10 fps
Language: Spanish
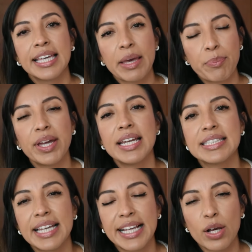que pueden
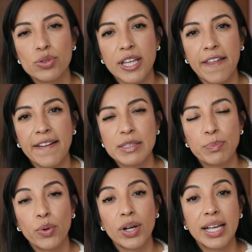estar causadas
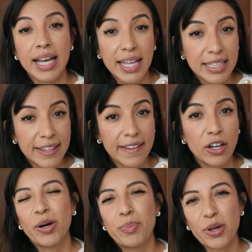por
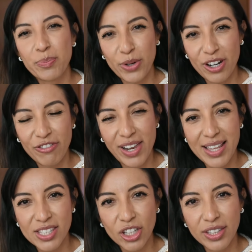cándida o por
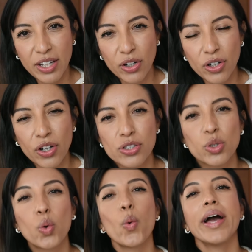proliferación de
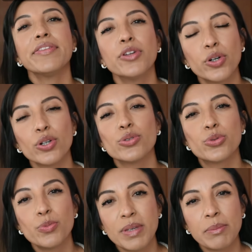hongos cuando
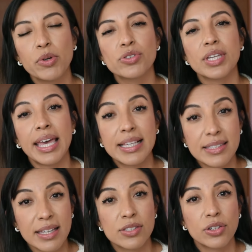consumimos
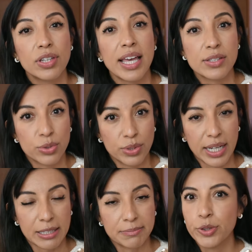exceso de
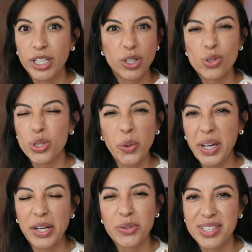azúcar o incluso
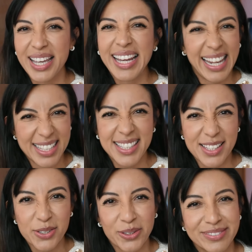aunque no sea en
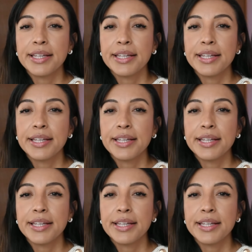exceso.